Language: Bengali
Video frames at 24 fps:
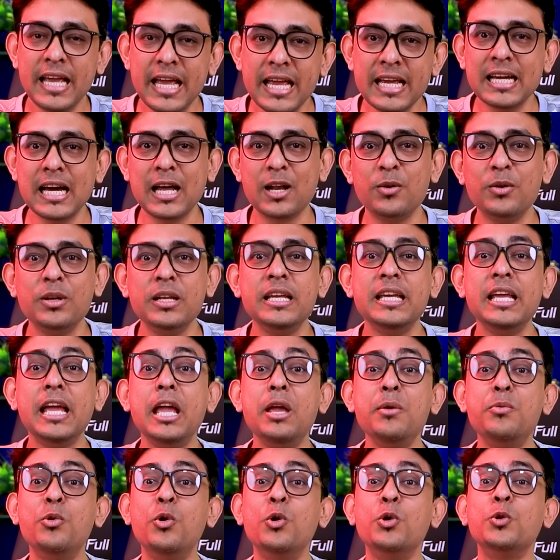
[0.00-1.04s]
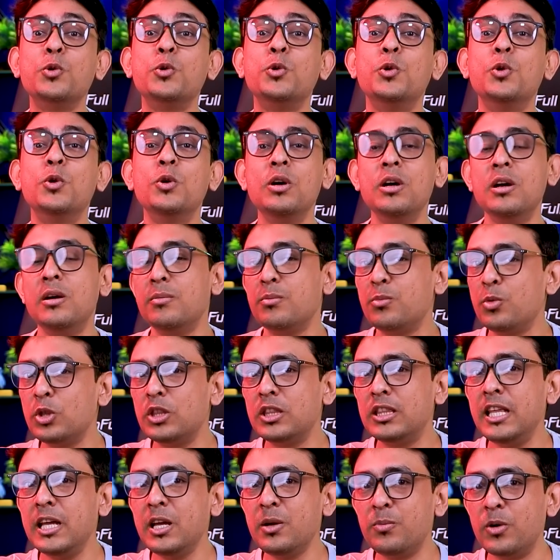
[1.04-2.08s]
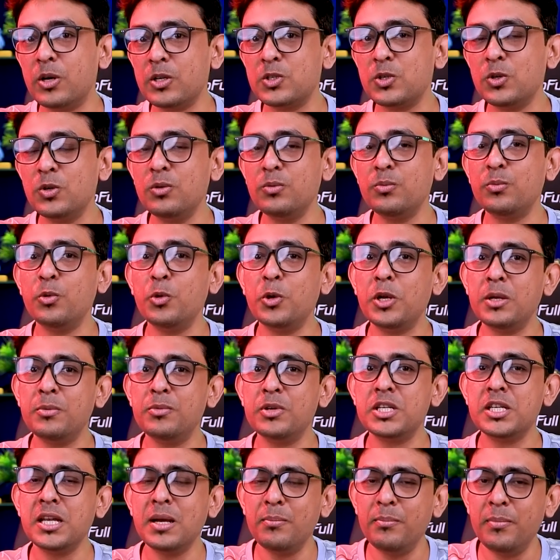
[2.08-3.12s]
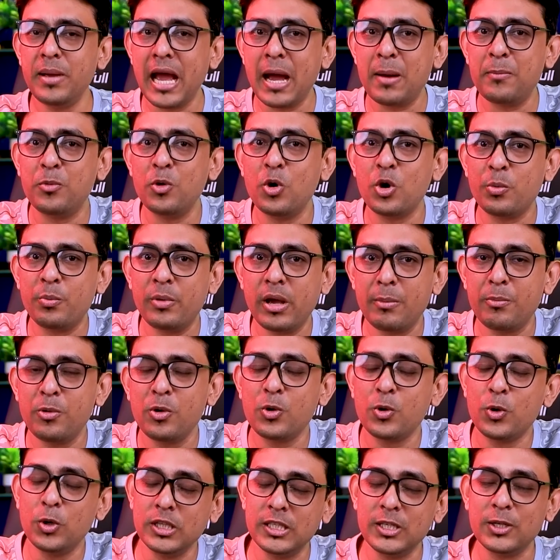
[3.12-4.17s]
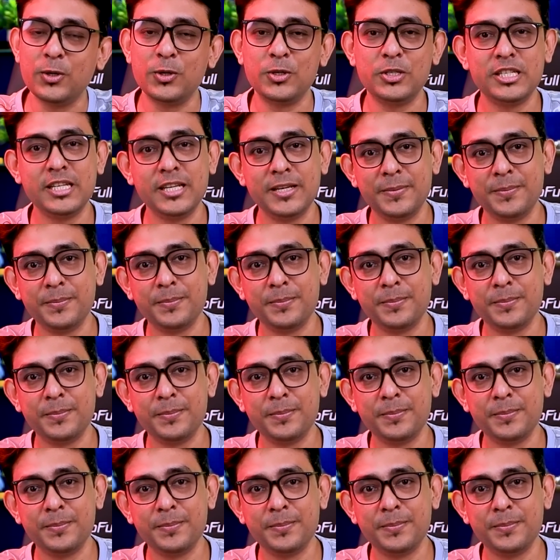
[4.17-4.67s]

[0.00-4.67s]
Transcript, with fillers: এই কারণে এই ফোনগুলো প্রত্যেক বছর পরিবেশের ব্যাপক ব্যাপক ক্ষতি করছে